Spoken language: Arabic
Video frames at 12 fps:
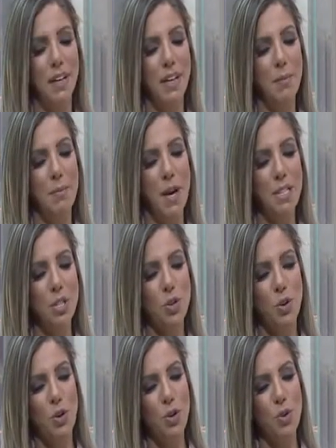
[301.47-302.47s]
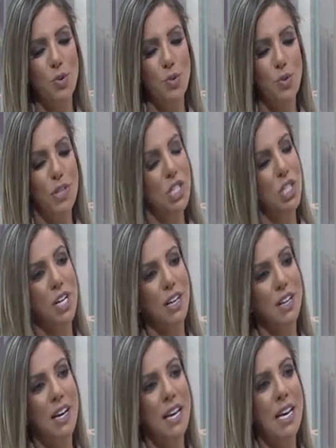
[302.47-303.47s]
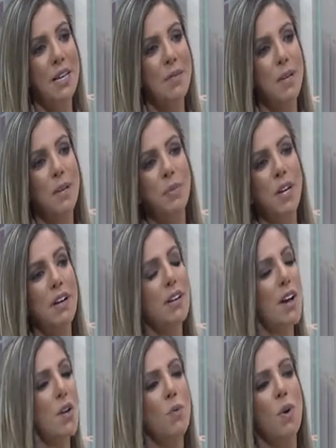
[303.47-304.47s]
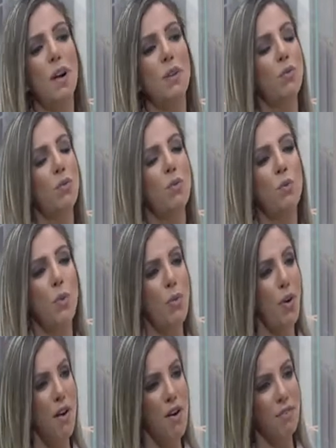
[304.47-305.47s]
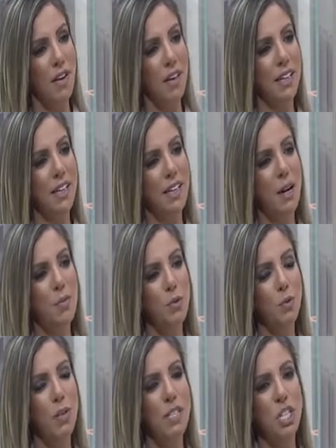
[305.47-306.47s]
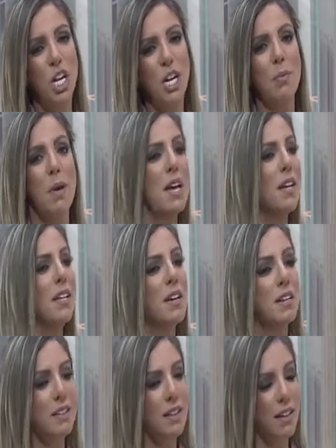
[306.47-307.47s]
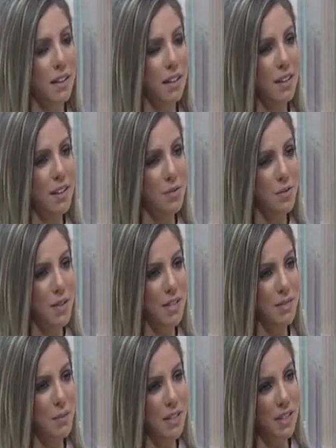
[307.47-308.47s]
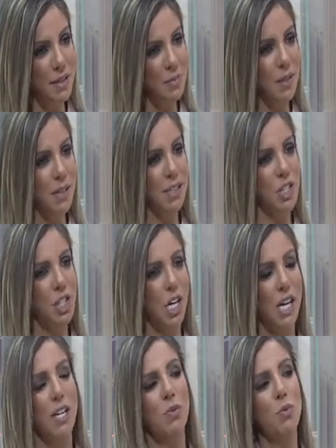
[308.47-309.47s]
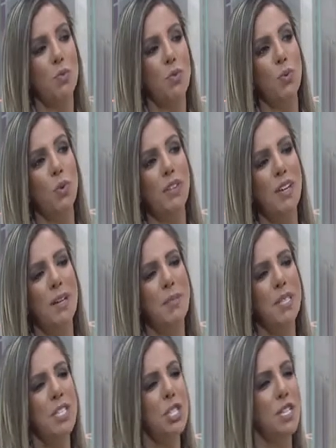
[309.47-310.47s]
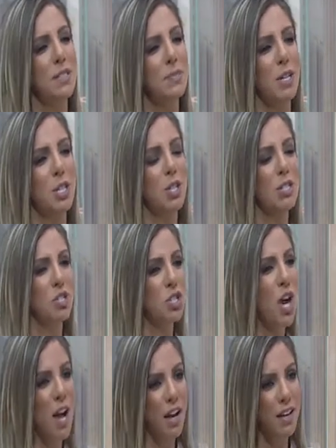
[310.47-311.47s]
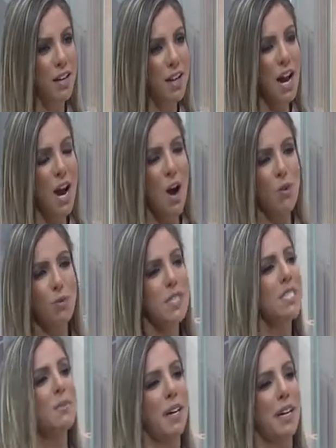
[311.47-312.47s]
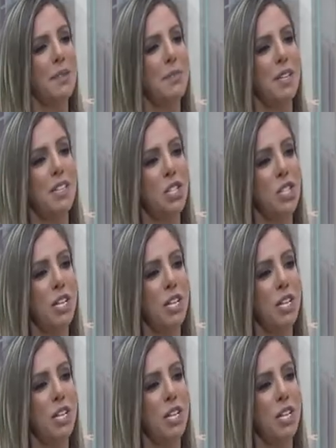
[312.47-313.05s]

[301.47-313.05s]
لي اشعر انه الشعر يمكن من ارقى انواع الفنون والثقافه يعني احنا عم نقول الشعب يرتقي بالشعر وانت لما تجلس مع شخص شاعر او تسمع كلمات